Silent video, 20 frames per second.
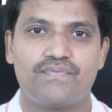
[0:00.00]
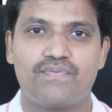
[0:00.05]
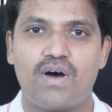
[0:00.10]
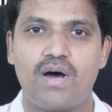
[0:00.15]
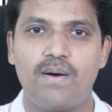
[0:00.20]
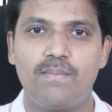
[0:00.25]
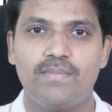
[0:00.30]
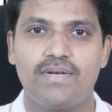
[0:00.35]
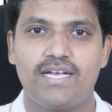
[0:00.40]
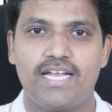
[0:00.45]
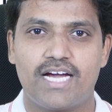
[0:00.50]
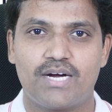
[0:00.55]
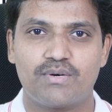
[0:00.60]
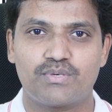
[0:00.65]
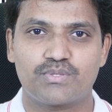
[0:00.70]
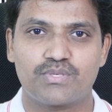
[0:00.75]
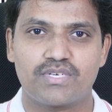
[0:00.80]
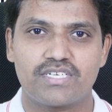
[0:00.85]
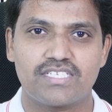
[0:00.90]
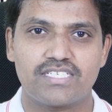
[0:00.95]
ఫామ్
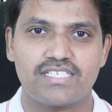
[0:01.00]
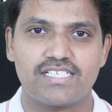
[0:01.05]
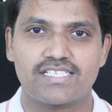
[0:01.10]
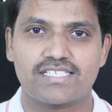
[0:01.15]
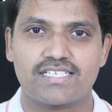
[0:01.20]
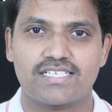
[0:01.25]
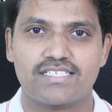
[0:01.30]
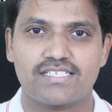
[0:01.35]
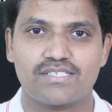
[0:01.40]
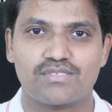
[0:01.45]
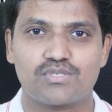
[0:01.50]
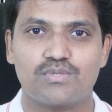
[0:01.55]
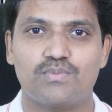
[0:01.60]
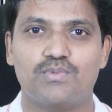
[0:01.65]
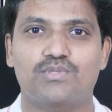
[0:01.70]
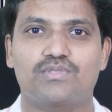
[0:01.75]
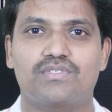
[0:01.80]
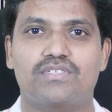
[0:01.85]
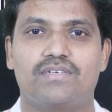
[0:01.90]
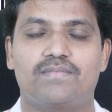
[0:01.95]
లేఅవుట్ గురించి డిస్కస్
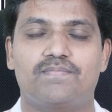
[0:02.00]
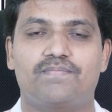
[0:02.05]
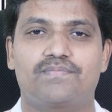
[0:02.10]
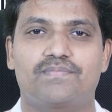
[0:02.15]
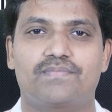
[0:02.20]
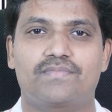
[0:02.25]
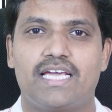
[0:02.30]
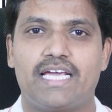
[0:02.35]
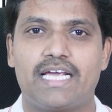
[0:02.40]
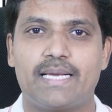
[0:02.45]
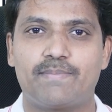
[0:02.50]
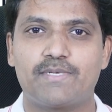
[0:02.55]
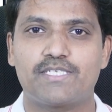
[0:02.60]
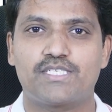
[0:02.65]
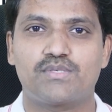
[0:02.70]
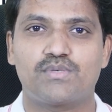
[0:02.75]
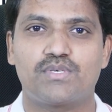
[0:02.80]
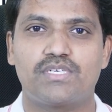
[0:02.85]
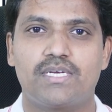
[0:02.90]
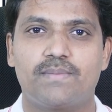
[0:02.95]
చేసుకోబోతున్నాం
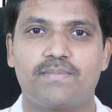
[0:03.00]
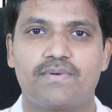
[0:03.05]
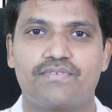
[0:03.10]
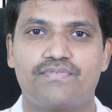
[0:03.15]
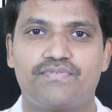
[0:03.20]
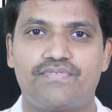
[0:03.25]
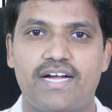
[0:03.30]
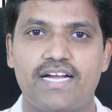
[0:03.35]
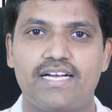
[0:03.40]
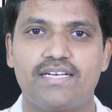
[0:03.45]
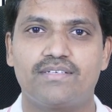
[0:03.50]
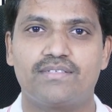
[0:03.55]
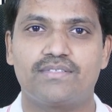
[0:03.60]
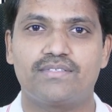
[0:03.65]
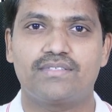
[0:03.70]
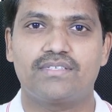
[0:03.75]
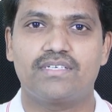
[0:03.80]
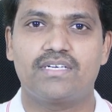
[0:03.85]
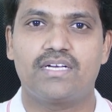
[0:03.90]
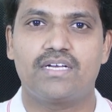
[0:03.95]
ఎపిసోడ్ నెంబర్ ఫైవ్లో
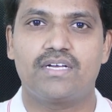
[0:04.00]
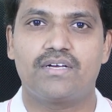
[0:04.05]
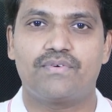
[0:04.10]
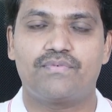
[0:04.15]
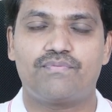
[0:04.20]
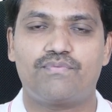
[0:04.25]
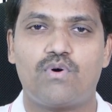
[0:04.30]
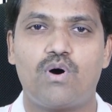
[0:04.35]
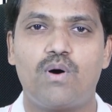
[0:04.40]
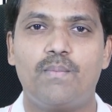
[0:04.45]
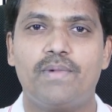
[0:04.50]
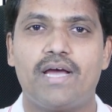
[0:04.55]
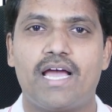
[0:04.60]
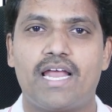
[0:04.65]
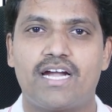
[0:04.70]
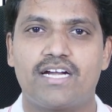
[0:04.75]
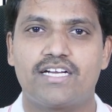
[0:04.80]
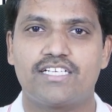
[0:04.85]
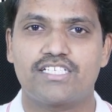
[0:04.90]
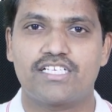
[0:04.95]
ఫామ్
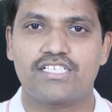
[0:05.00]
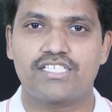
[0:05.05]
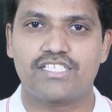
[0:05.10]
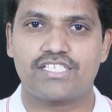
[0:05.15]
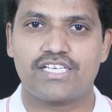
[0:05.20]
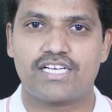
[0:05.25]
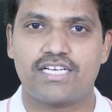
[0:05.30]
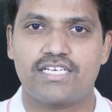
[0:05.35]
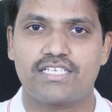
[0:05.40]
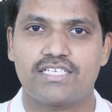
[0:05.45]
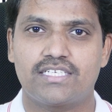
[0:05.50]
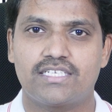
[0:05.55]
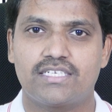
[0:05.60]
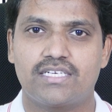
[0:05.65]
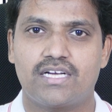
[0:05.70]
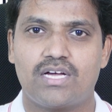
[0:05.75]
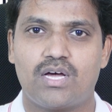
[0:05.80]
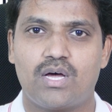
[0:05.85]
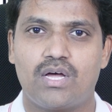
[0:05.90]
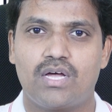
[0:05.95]
ఎలా డిజైన్ చేయాలి
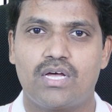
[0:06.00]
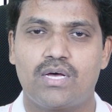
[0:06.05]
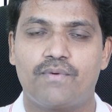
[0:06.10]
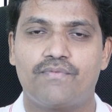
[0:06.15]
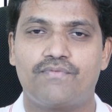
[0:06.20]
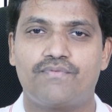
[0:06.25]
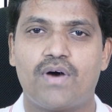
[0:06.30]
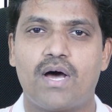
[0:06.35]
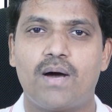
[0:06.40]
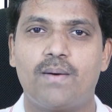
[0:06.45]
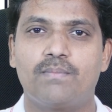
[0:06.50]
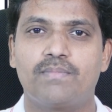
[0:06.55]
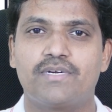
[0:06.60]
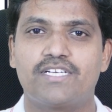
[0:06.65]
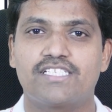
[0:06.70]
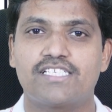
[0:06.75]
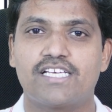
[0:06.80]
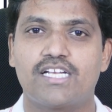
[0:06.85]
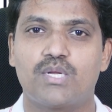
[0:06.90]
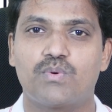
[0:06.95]
ఫామ్
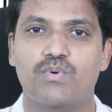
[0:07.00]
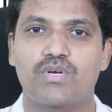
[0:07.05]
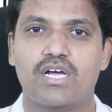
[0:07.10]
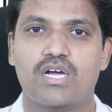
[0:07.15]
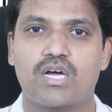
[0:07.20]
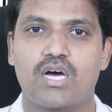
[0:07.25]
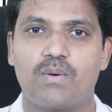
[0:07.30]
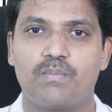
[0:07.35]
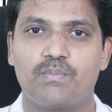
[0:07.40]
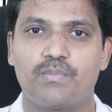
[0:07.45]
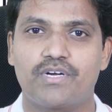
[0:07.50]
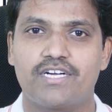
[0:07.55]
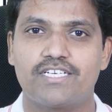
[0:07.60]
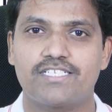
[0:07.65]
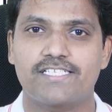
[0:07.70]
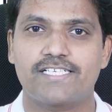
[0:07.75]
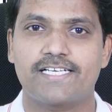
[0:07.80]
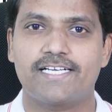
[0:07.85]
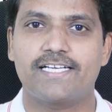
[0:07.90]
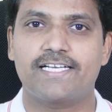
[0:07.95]
డిజైన్లో ఉన్న
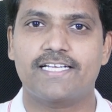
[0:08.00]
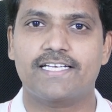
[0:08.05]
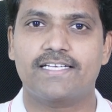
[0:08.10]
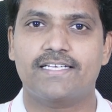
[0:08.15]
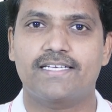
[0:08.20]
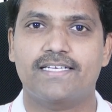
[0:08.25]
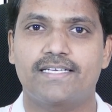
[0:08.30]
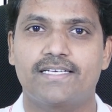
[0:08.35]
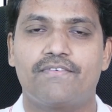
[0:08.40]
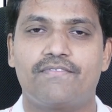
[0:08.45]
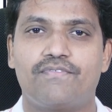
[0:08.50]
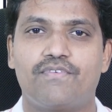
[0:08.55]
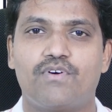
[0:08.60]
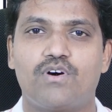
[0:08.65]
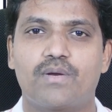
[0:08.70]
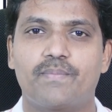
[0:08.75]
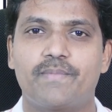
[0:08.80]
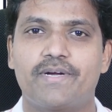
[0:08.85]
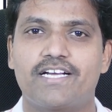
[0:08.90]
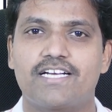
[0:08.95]
కాంపోనెంట్స్ ఏంటి
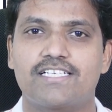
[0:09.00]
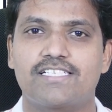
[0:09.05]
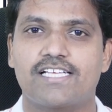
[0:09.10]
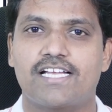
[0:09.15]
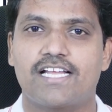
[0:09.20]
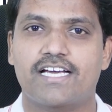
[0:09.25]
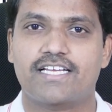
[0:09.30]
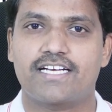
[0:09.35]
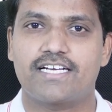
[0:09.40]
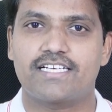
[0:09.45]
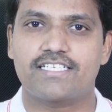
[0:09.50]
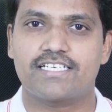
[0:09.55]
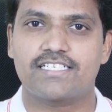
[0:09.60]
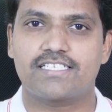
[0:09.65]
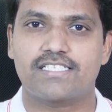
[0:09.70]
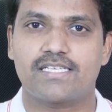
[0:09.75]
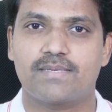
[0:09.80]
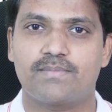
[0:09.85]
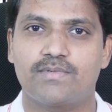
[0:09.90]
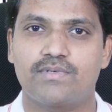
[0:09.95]
ఫార్మేటర్స్ ఎలా క్రియేట్
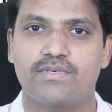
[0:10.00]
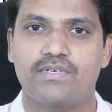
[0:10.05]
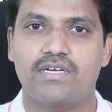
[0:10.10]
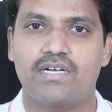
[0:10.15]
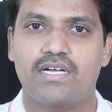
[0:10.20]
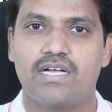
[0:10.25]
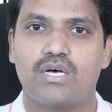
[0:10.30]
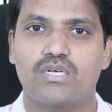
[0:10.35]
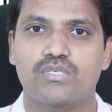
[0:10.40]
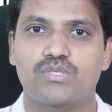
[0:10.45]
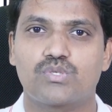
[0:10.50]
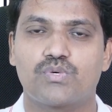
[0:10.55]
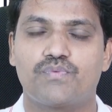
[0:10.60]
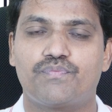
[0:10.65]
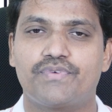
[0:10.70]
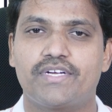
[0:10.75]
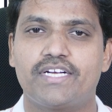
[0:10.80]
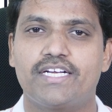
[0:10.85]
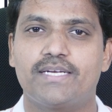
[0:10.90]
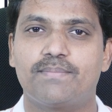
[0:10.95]
చేస్తాము సో
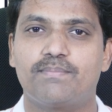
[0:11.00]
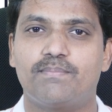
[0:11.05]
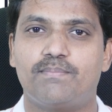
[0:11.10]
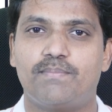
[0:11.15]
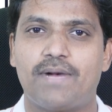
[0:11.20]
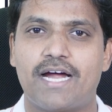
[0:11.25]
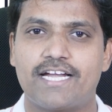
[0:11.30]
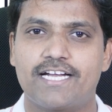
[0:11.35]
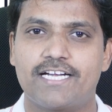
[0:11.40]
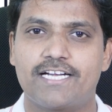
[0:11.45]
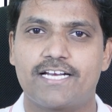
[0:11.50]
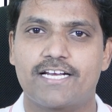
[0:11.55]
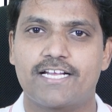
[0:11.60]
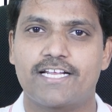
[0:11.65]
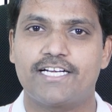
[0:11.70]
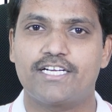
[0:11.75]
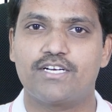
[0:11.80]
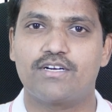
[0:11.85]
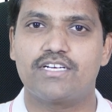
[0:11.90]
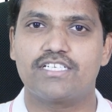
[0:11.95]
ఫీల్డ్ మాండేటరీ
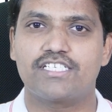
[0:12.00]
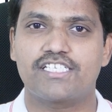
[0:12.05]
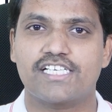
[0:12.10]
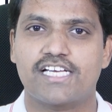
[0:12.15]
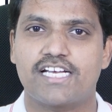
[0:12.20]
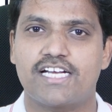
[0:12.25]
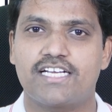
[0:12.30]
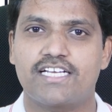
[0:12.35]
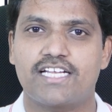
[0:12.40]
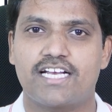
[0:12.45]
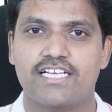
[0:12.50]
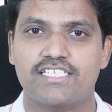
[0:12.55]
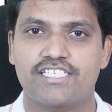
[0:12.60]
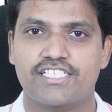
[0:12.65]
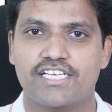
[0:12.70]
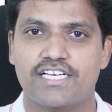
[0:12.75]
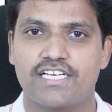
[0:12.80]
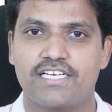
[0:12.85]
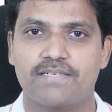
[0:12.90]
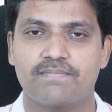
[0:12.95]
రీడోల్ని చేయాలంటే ఎలా
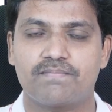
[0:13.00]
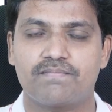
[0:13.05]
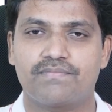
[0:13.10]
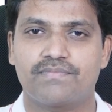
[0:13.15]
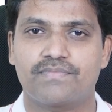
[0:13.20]
చేయాలి